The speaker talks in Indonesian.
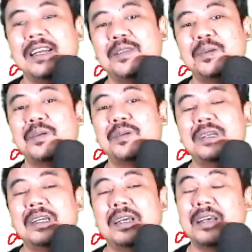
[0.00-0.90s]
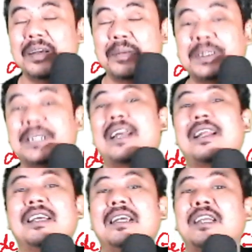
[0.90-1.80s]
itu eh, besar
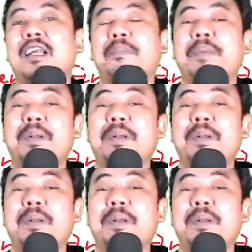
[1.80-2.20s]
ya terhadap, per,